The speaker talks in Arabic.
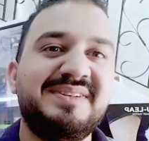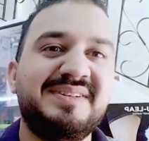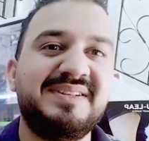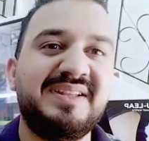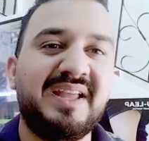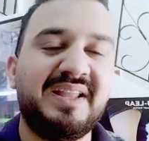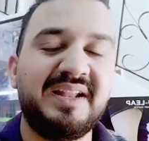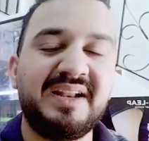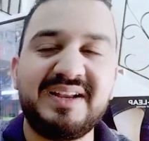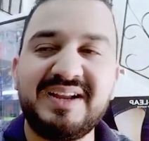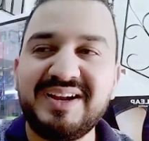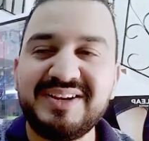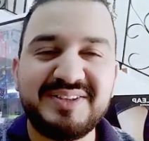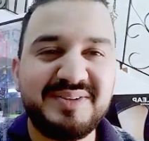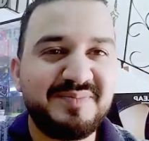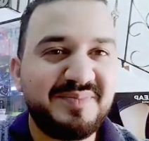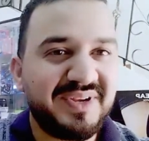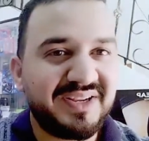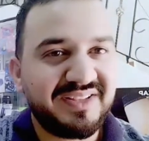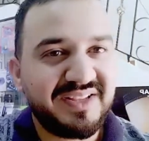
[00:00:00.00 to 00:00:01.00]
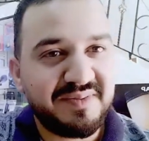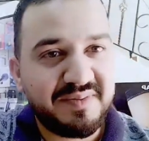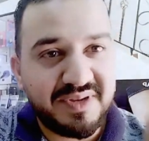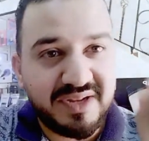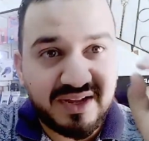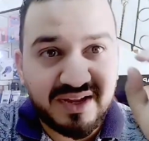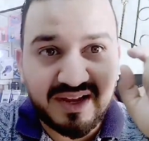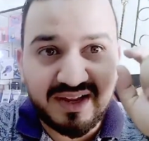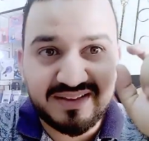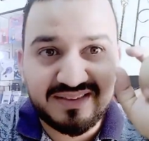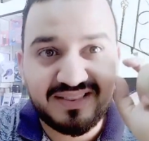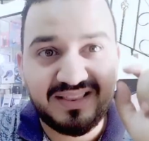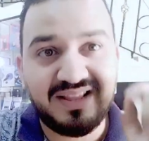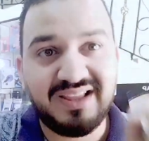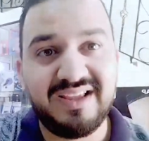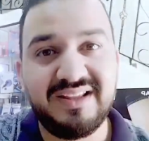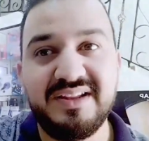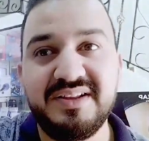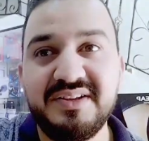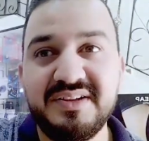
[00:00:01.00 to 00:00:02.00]
يعني الكارط مرديم على قد
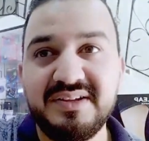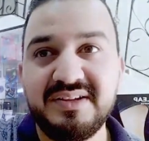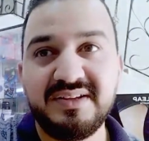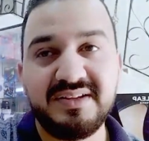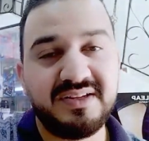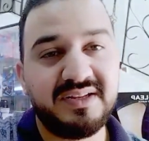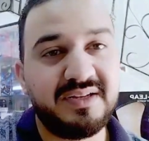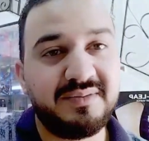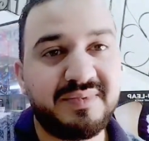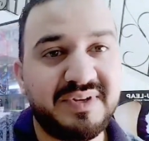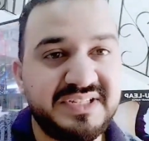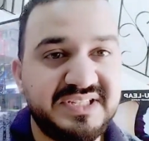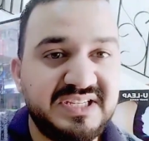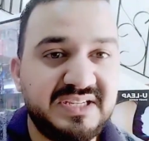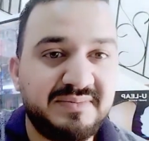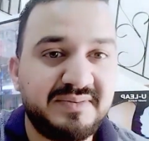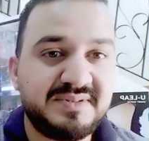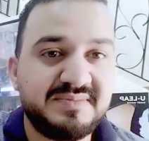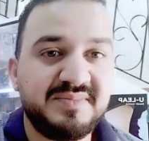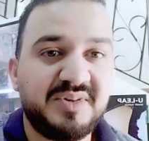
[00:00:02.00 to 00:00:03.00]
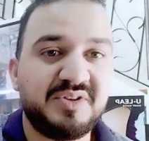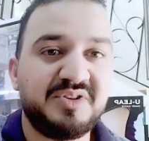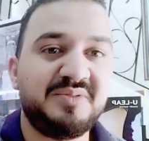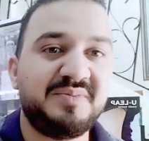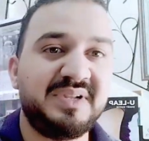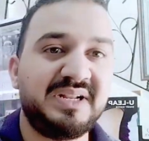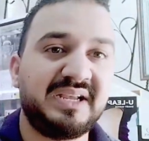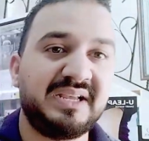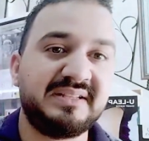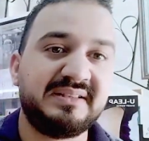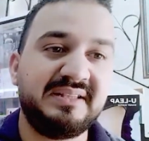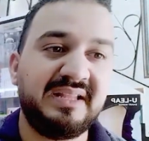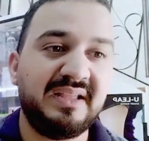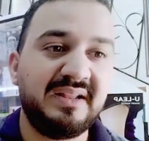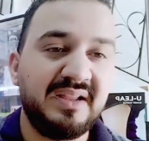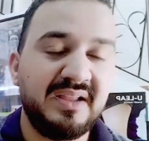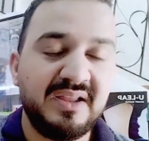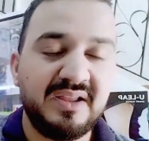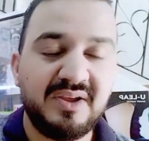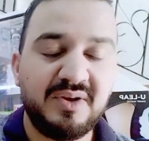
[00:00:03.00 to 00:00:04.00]
الحال يعني الماتيا باش مخدوم على قد الحال
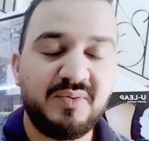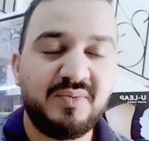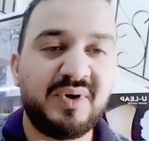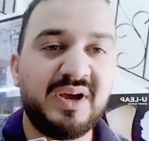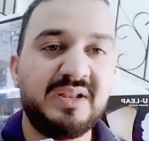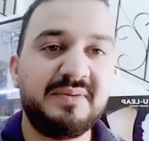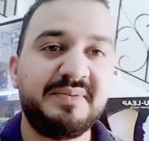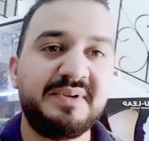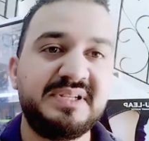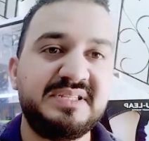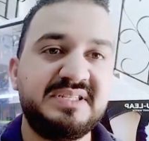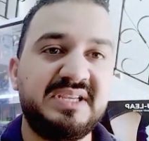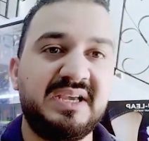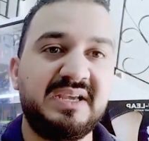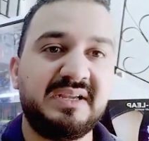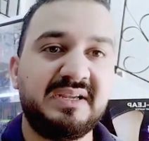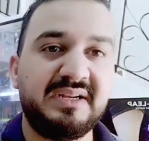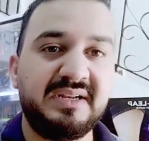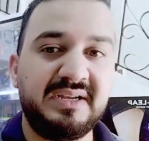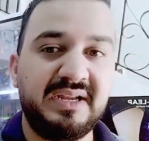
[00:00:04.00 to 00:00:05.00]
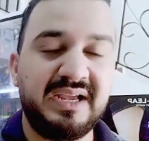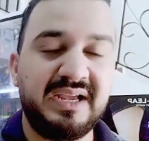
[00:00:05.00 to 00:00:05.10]
وغالبا تحرق